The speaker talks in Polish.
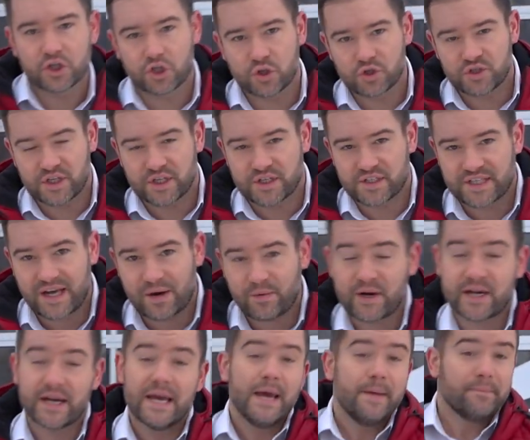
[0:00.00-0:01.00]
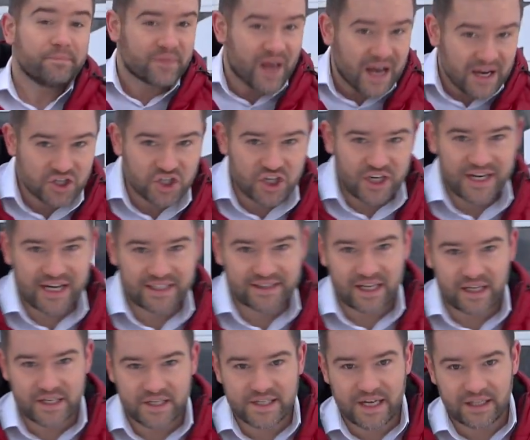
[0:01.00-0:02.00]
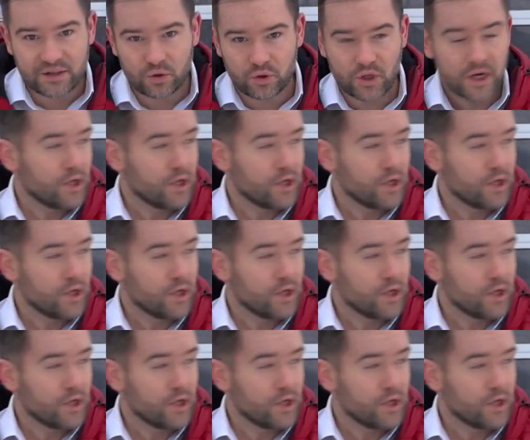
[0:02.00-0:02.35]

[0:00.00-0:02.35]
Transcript: cząstek stałych, także katalizator.